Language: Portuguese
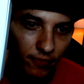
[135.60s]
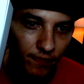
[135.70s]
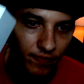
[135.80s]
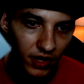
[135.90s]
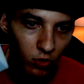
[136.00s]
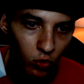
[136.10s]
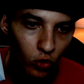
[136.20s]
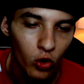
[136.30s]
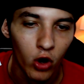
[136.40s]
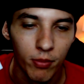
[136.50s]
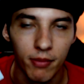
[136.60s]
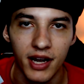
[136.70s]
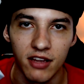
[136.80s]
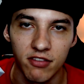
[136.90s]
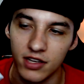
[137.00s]
mesmo. É um Google Home
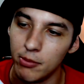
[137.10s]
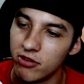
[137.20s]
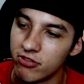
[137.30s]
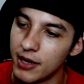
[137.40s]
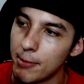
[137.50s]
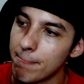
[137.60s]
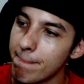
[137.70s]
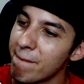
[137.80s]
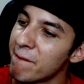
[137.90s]
mais simples, né?